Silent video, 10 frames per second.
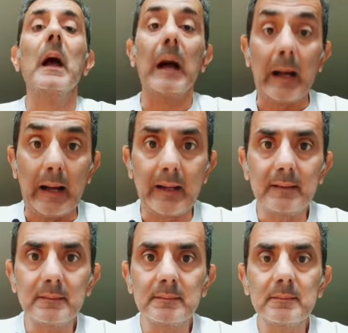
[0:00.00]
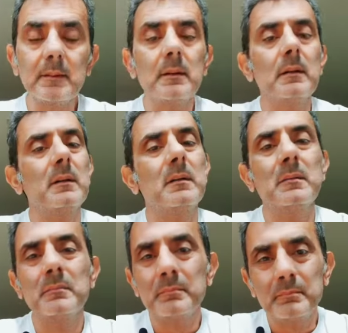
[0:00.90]
a
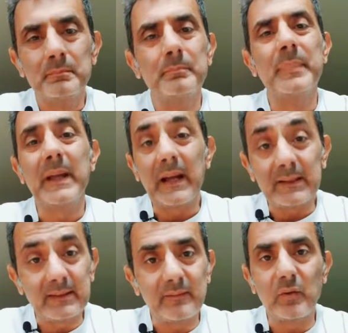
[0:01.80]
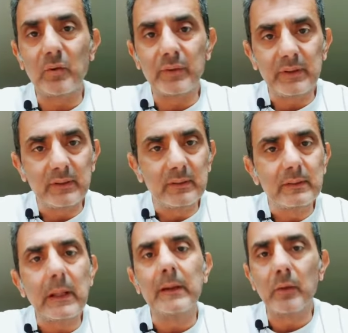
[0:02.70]
beati voi
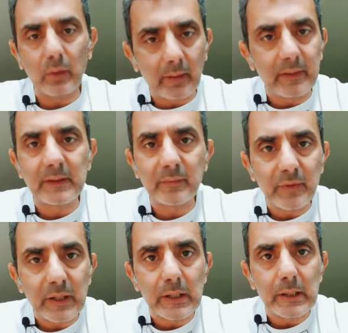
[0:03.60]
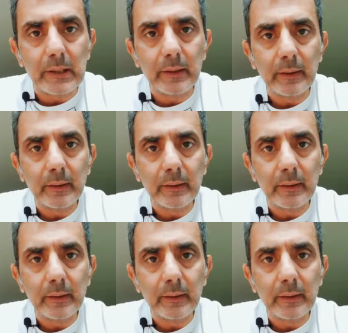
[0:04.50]
che non avete figli.